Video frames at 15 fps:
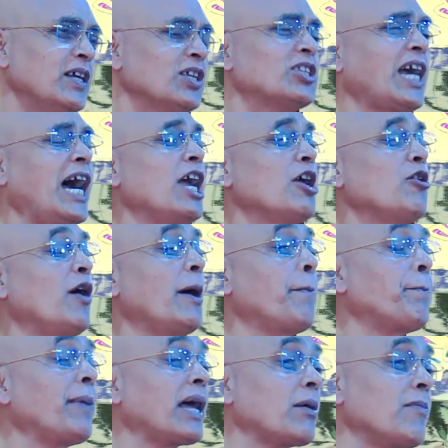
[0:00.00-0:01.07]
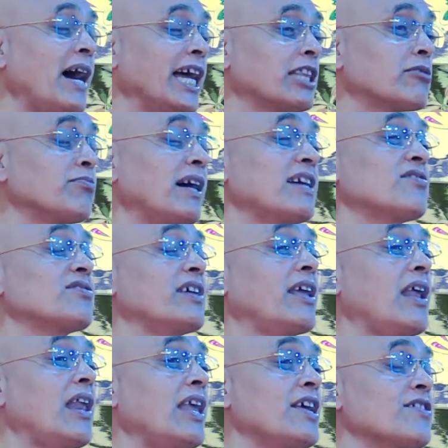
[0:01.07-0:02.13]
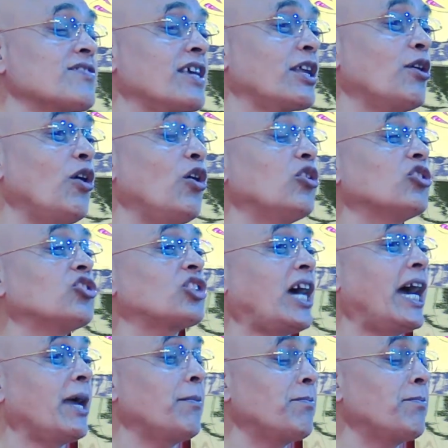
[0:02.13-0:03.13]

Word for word: चाहे वह परमात्मा से रिलेशन हो चाहे